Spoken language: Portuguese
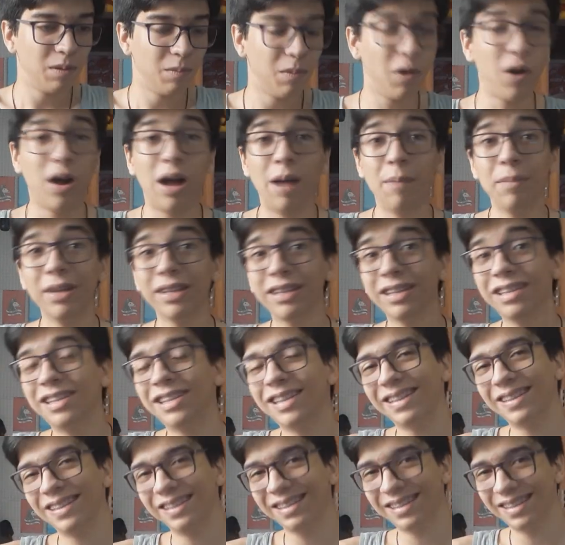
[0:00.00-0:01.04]
Bom, a meta é de
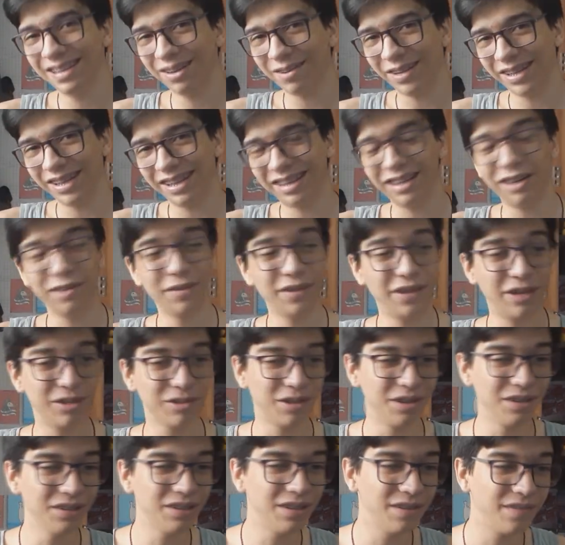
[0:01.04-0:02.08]
350 até o final
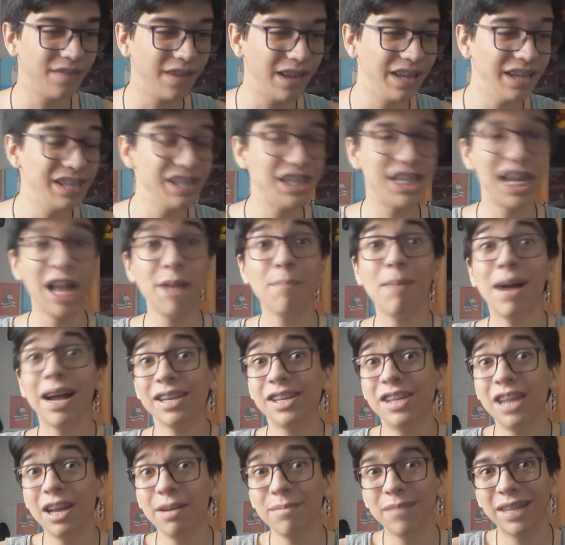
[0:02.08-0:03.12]
do ano que vem, já
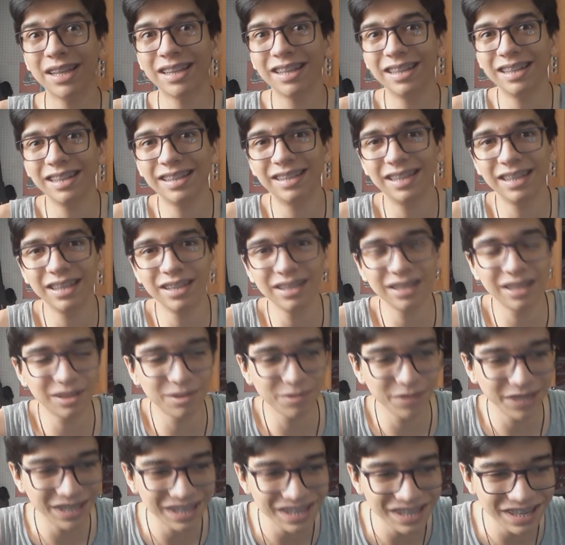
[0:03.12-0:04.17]
bati a meta desse ano da
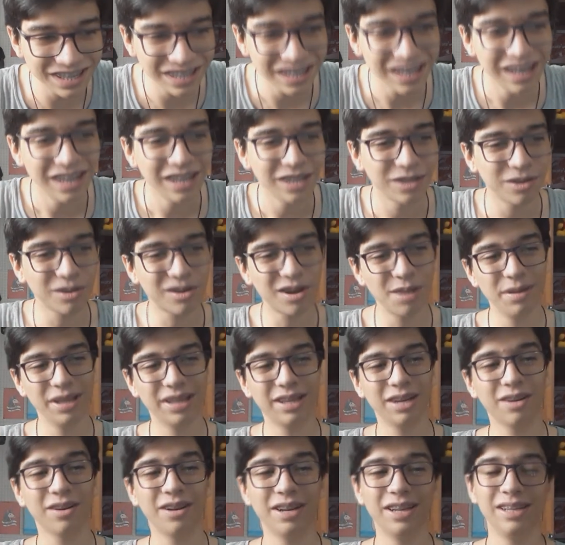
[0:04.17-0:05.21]
Twitch, tô com a
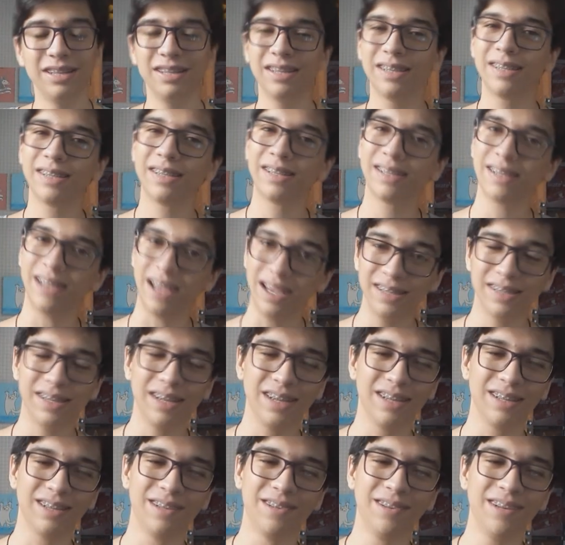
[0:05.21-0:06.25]
meta agora de 100
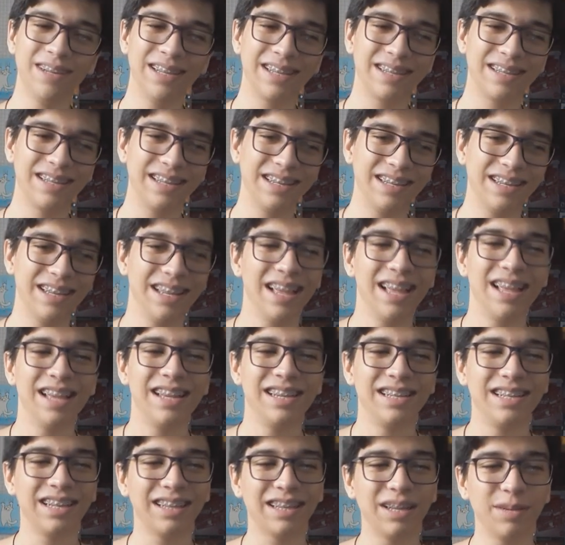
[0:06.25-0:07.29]
seguidores, né?
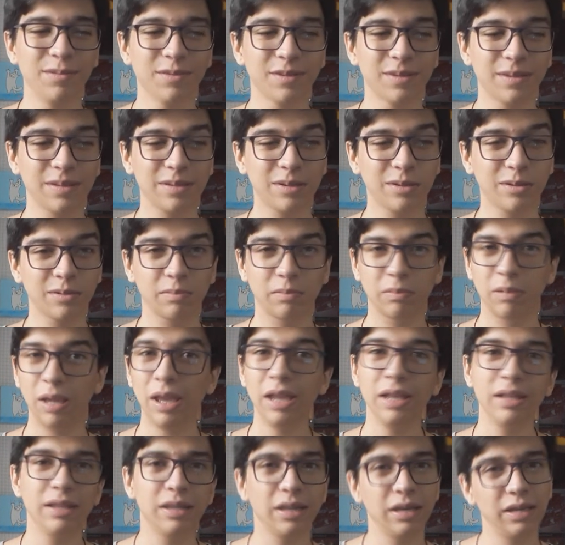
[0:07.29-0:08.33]
Já estamos
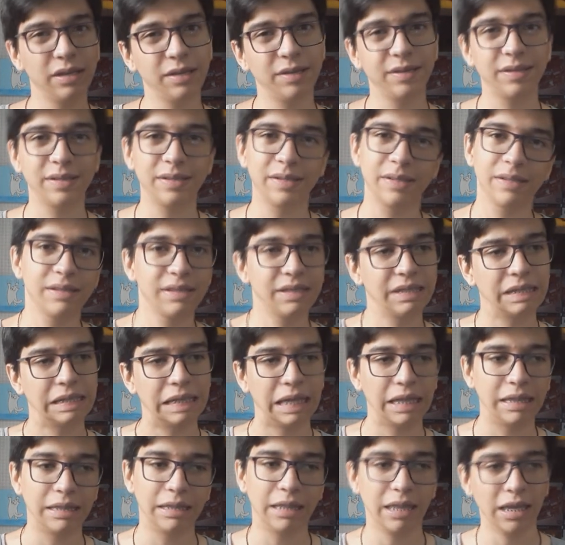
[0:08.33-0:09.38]
entre
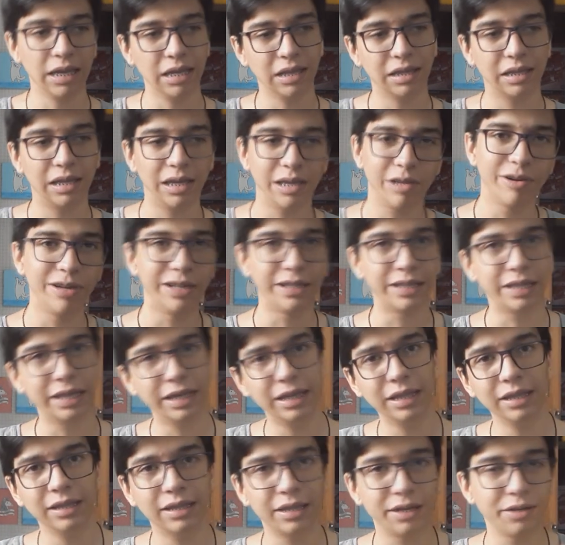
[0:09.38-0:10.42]
70 e
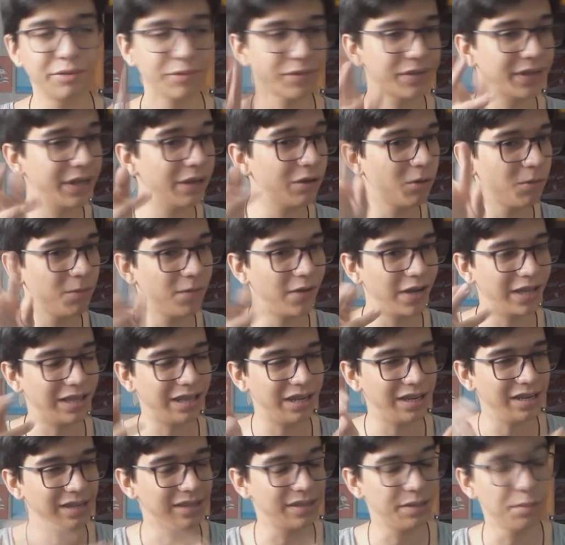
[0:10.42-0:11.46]
80, não sei como vai
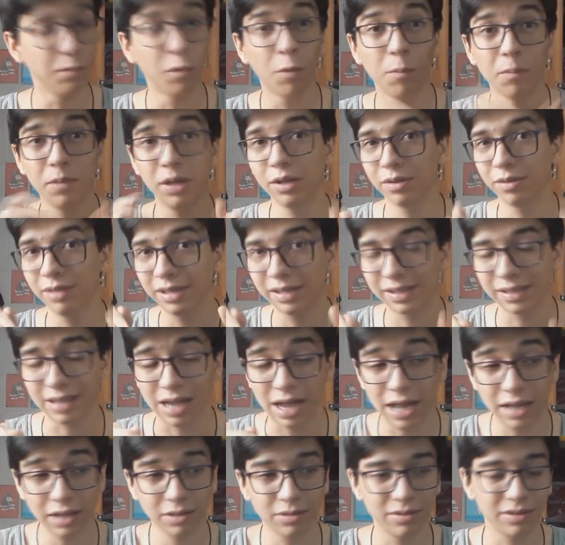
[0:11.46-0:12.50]
estar nesse momento
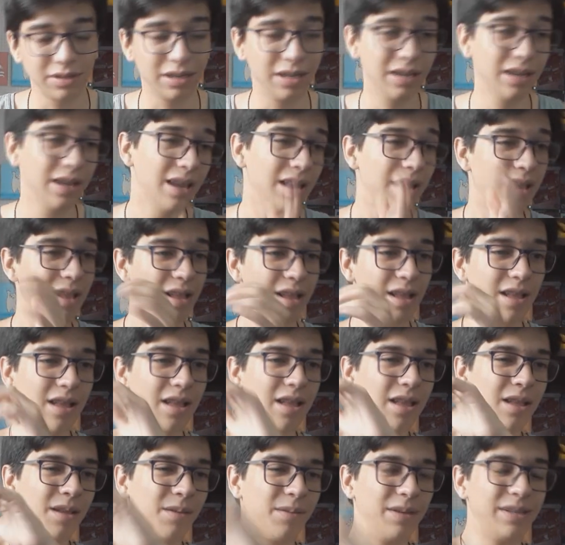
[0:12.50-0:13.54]
exato, né?
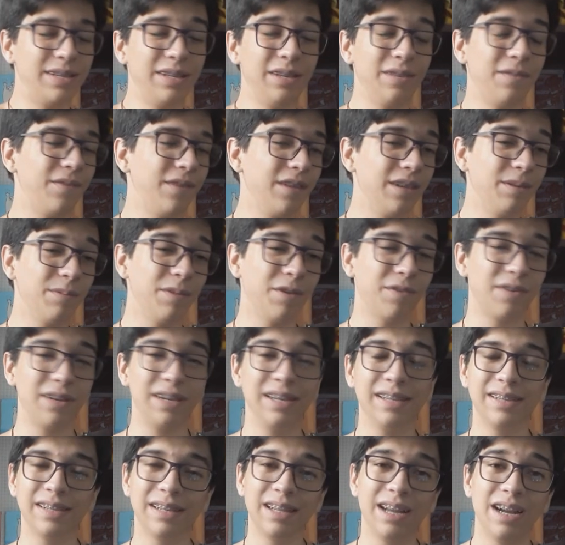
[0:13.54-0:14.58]
Mas enfim, minha
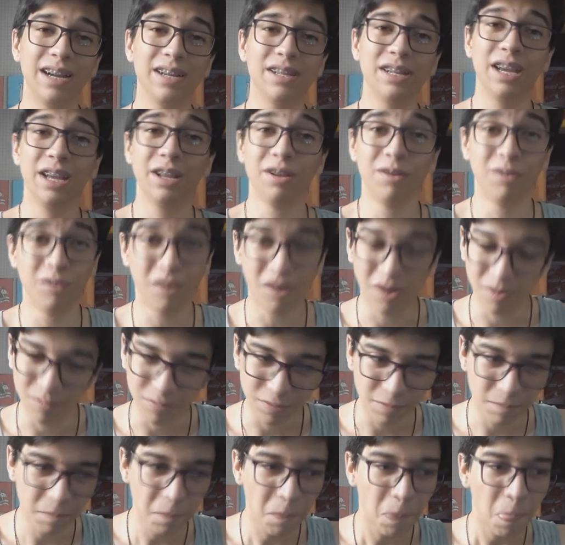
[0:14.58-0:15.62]
felicidade é
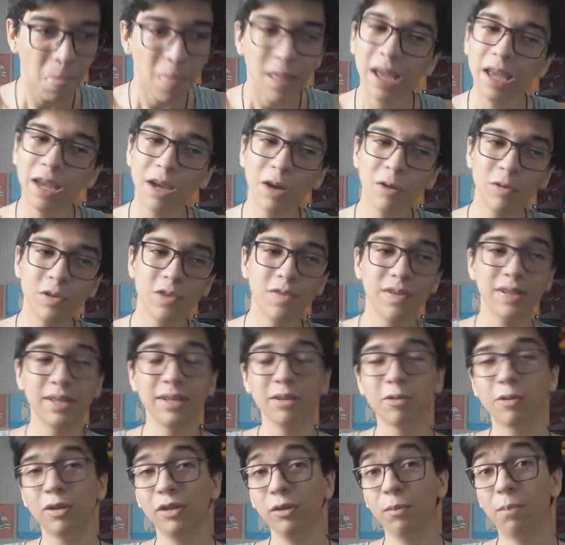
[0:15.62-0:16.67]
enorme. Eu de vez
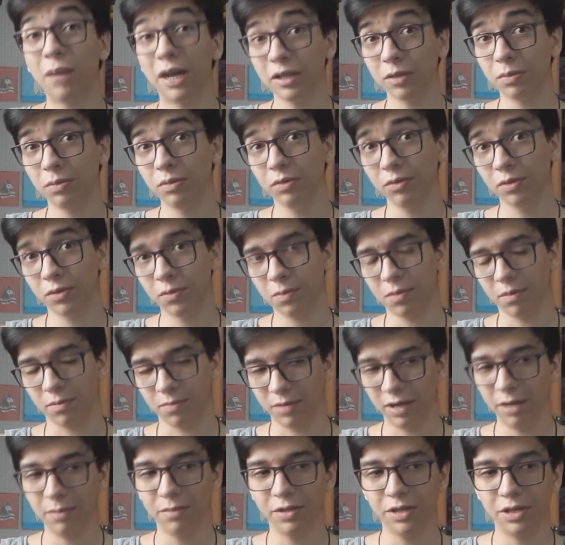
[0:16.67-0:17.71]
em quando passo por uns
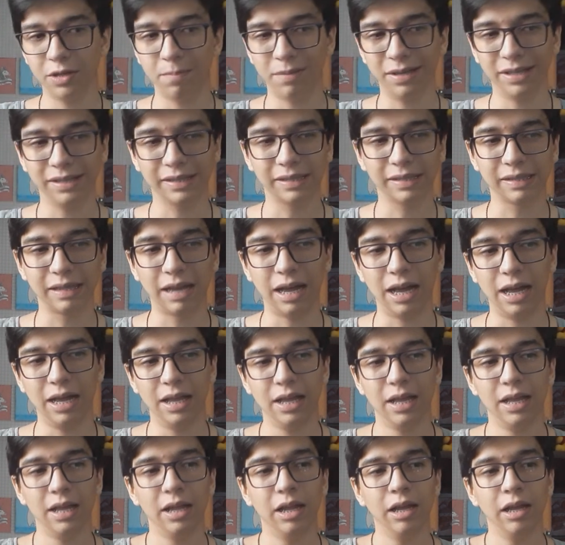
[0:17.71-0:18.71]
problemas de pensar.